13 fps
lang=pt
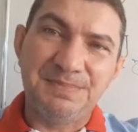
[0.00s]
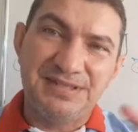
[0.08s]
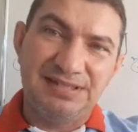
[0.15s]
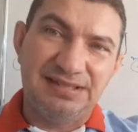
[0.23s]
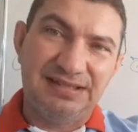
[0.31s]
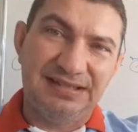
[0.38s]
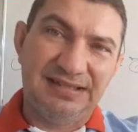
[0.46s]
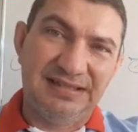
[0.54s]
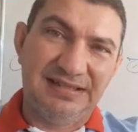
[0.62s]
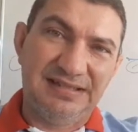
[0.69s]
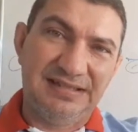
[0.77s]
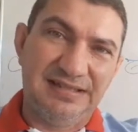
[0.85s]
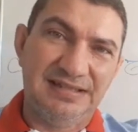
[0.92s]

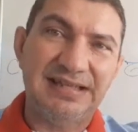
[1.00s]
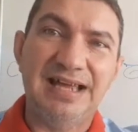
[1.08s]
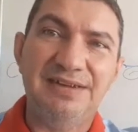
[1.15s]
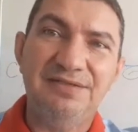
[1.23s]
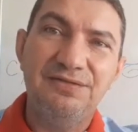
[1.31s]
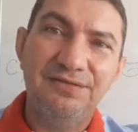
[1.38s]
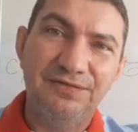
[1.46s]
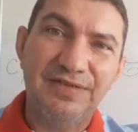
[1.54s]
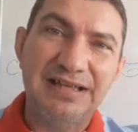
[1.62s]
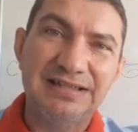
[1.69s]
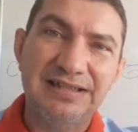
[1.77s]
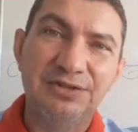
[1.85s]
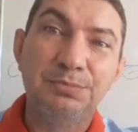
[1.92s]
pss, sai
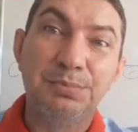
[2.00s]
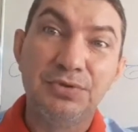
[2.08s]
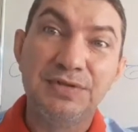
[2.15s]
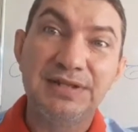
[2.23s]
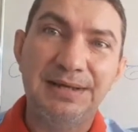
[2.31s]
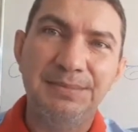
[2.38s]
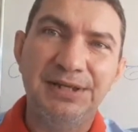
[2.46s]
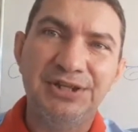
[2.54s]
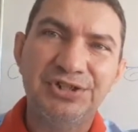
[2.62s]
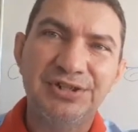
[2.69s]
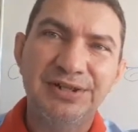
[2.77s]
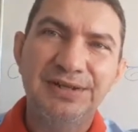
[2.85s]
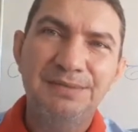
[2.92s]
vazando
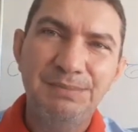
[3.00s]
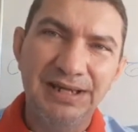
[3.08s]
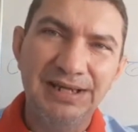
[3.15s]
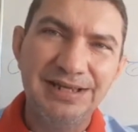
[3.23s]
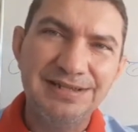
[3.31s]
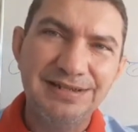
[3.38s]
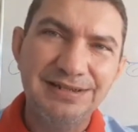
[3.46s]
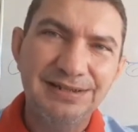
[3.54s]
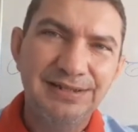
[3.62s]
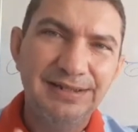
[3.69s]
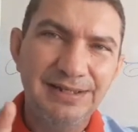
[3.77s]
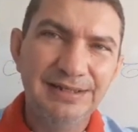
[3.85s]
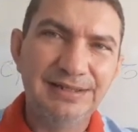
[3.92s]
bruscamente. Beleza?
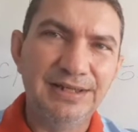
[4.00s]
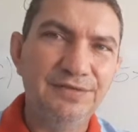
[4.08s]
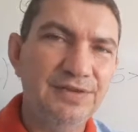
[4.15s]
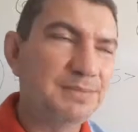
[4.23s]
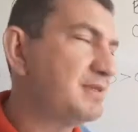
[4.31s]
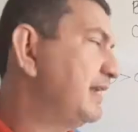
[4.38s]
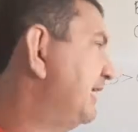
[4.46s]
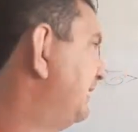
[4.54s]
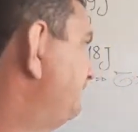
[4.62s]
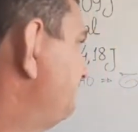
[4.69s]
Então vamos lá.